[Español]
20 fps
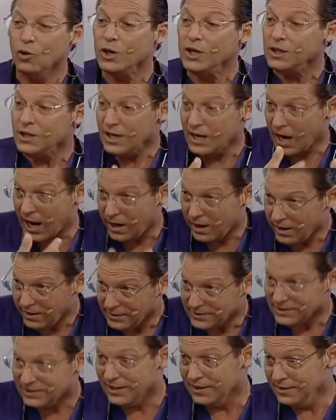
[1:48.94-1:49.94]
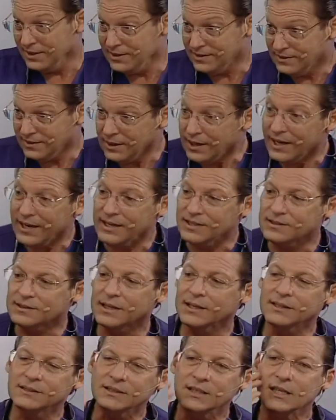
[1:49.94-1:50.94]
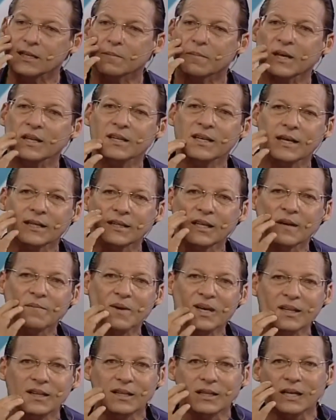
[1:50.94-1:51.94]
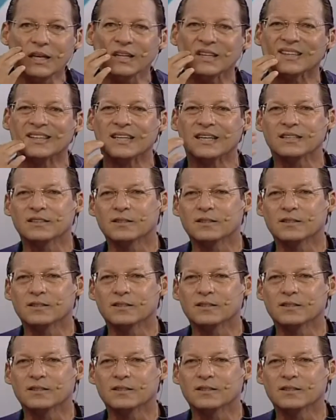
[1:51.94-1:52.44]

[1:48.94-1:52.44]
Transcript: Lo ideal, se dice, es que es inmediatamente